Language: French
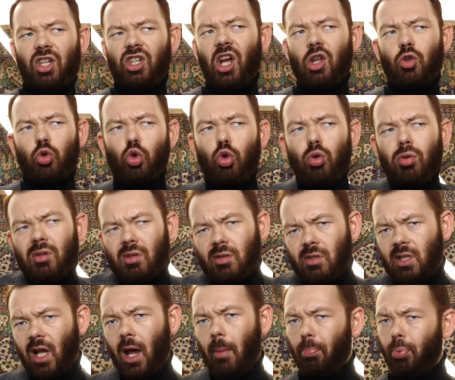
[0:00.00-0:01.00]
Déjà, d'une,
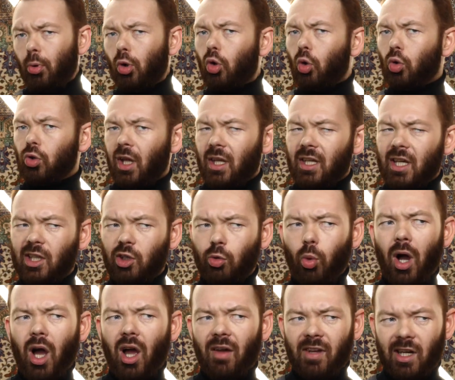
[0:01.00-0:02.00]
c'est un peu
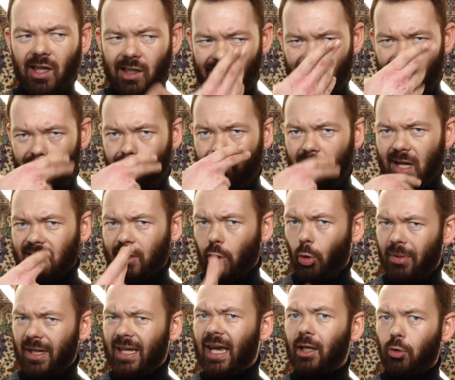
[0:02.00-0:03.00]
contradictoire avec les masques
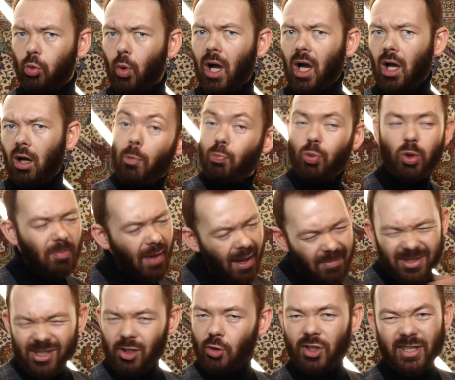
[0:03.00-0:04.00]
obligatoires. Et puis
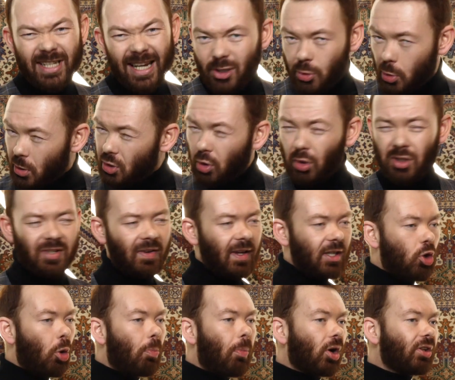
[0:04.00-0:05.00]
même sans ça, je suis sûr que ça va
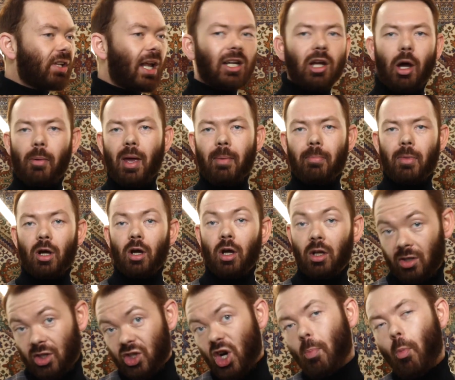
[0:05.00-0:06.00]
être le bordel quand même.
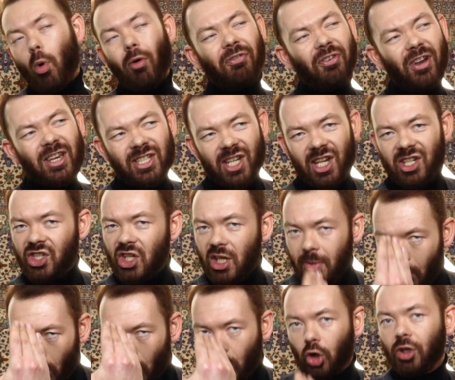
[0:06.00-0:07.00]
Déjà, mon Face
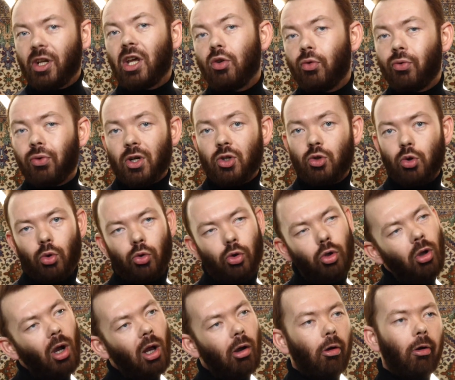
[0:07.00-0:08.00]
ID me reconnaît une fois sur
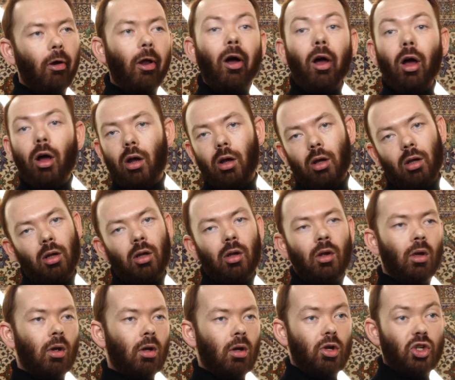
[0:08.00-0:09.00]
deux, alors là...
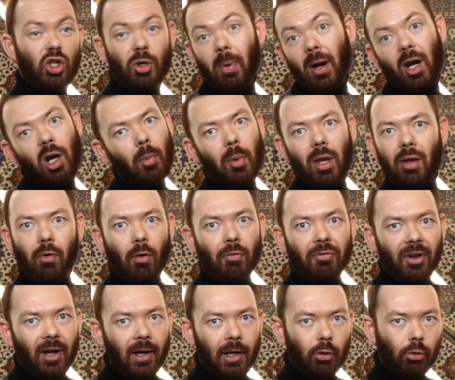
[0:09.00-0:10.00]
Je sais pas comment ils vont
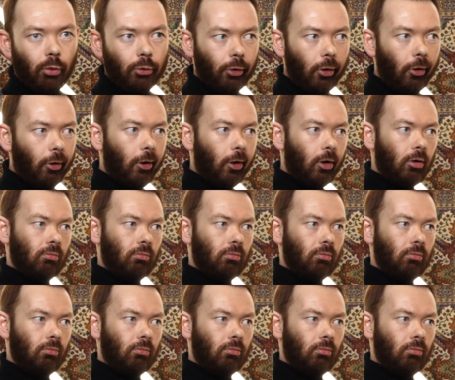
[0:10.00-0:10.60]
faire les contrôleurs.